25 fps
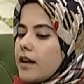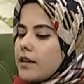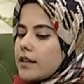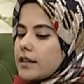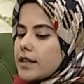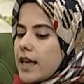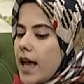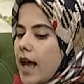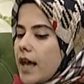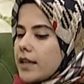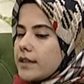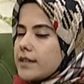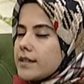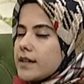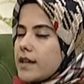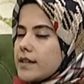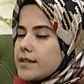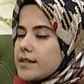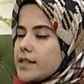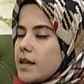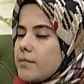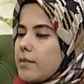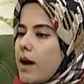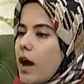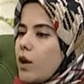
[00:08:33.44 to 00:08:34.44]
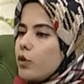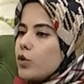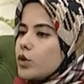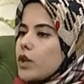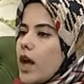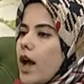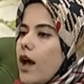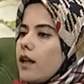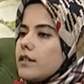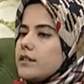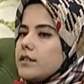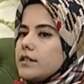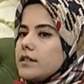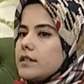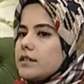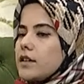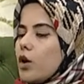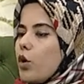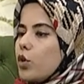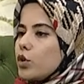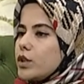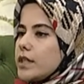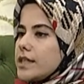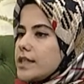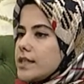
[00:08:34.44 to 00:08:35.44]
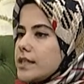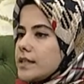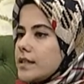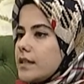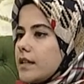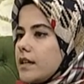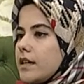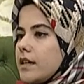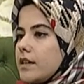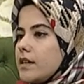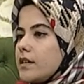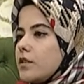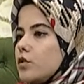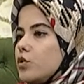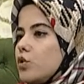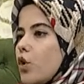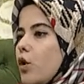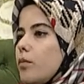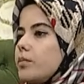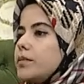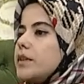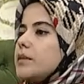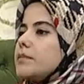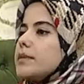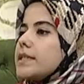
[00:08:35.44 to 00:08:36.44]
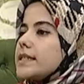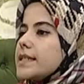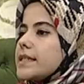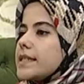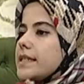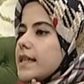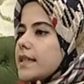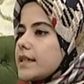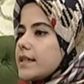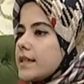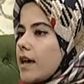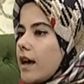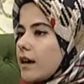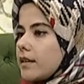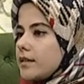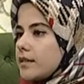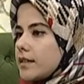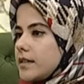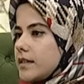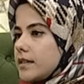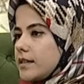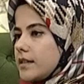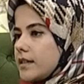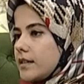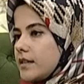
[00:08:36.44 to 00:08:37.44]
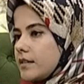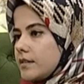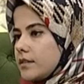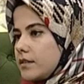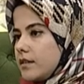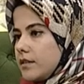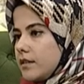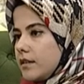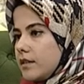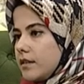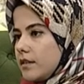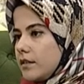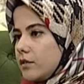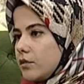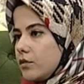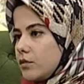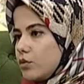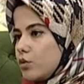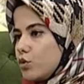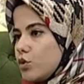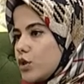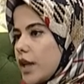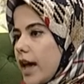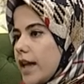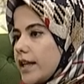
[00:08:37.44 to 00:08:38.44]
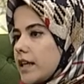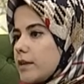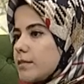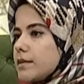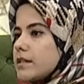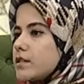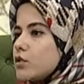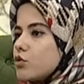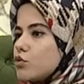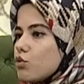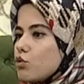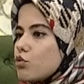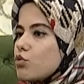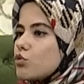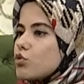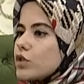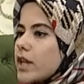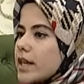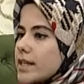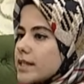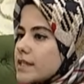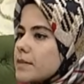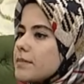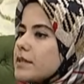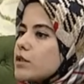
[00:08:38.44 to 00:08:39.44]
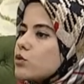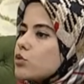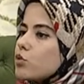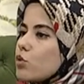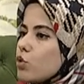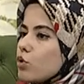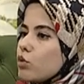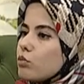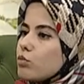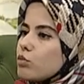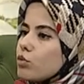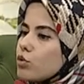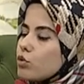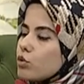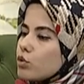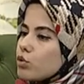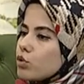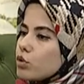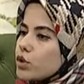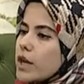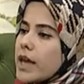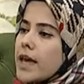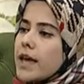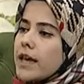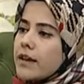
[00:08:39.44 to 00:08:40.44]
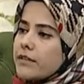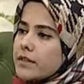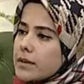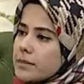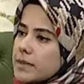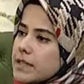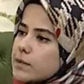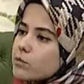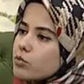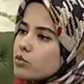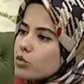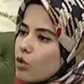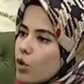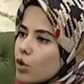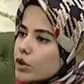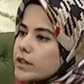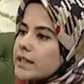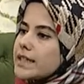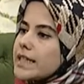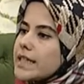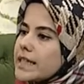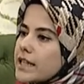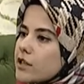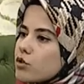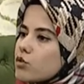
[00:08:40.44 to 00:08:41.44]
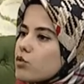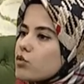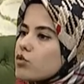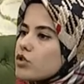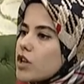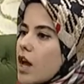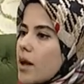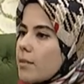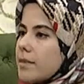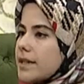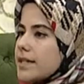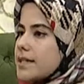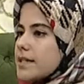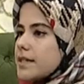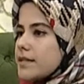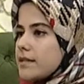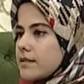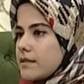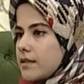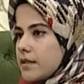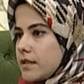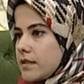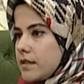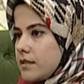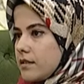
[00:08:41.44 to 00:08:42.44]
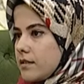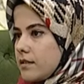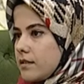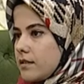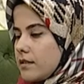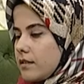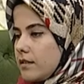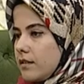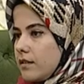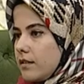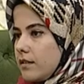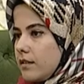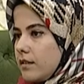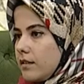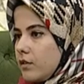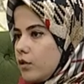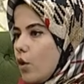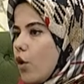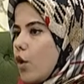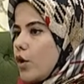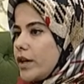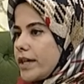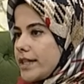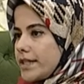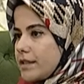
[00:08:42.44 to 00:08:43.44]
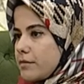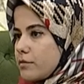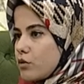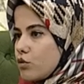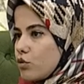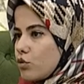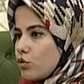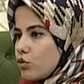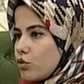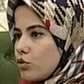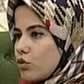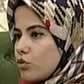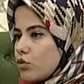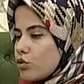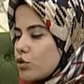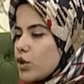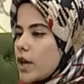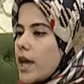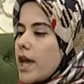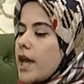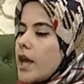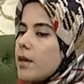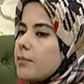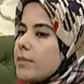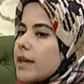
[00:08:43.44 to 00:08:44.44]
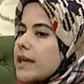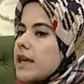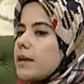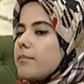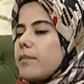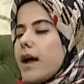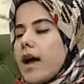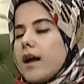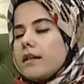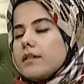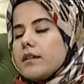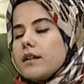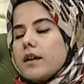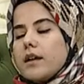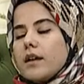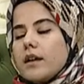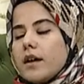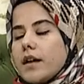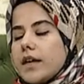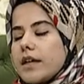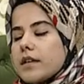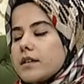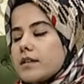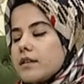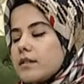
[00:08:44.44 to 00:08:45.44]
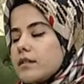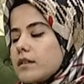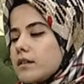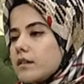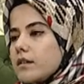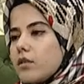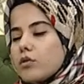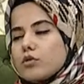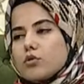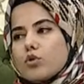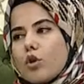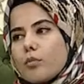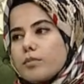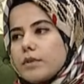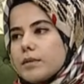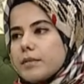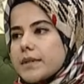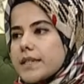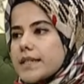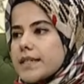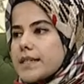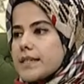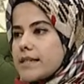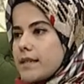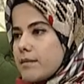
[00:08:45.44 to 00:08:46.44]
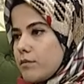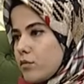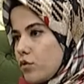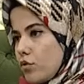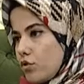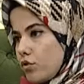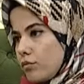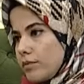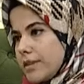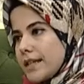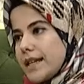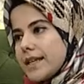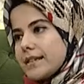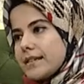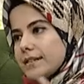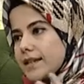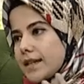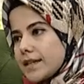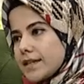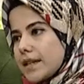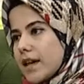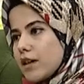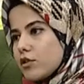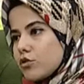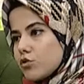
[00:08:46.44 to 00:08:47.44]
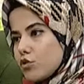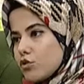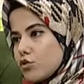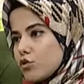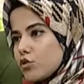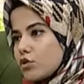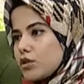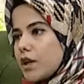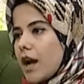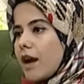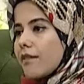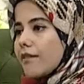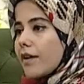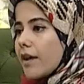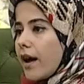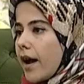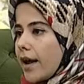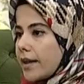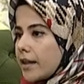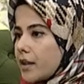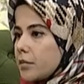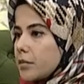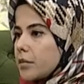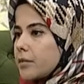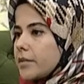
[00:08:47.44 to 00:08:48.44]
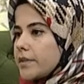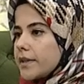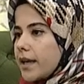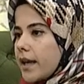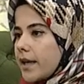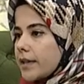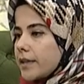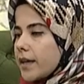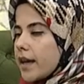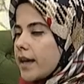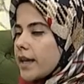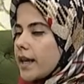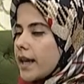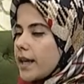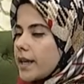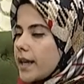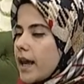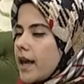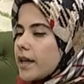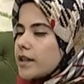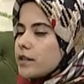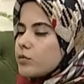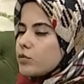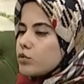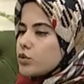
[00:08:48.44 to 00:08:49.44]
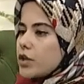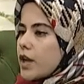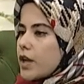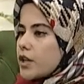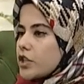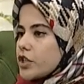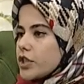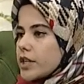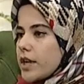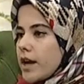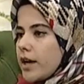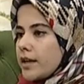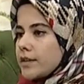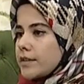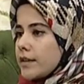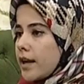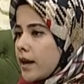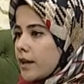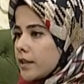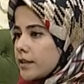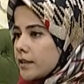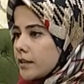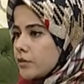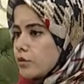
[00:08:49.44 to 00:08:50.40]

kendi sabah uyandığında odasını toplaması, yataklarını e, düzenlemesi çocuğun aslında bir sorumluluğudur. Ve biz bu noktada yine çocuğa bir sınır e, öğretmiş oluyoruz. Peki ben hayır e, toplamak istemiyorum diye direten çocuklar var. Anne babalardan genelde bu tarz de